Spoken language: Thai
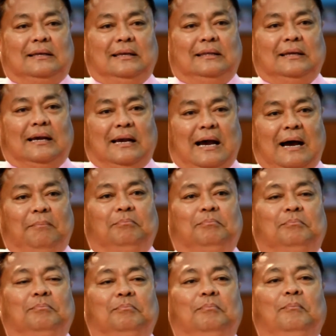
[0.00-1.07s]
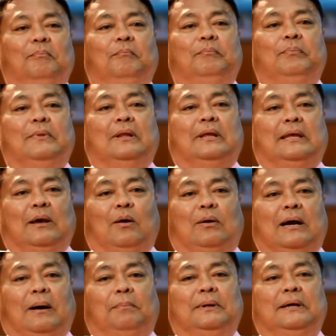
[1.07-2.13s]
กิจกรรมเกี่ย
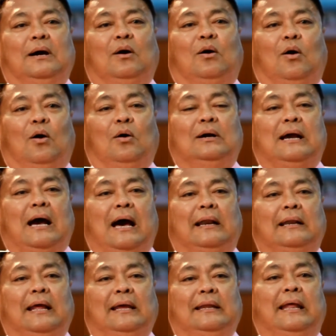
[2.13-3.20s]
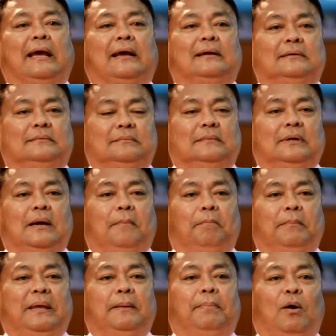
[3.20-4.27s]
วกับเรื่องของการให้เด็ก
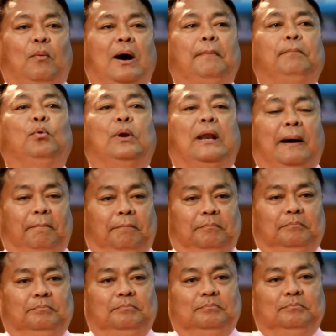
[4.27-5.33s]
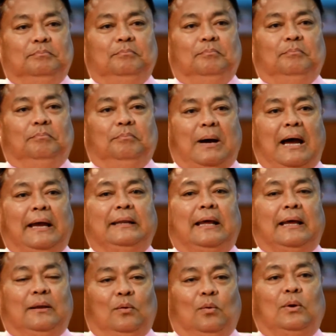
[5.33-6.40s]
มีภาวะผู้นำภาย
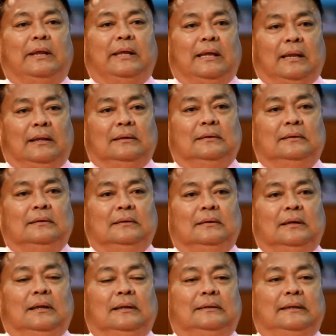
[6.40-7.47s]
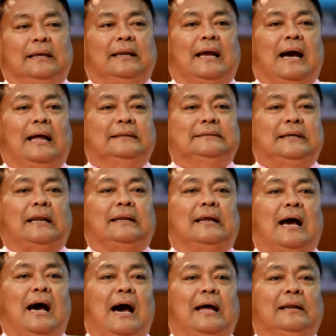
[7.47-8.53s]
ในโรงเรียน เช่นการจัด
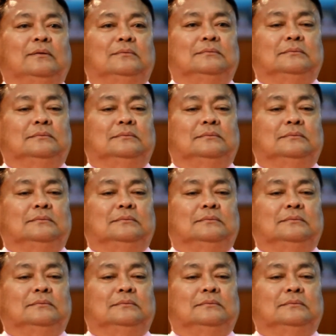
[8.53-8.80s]
งาน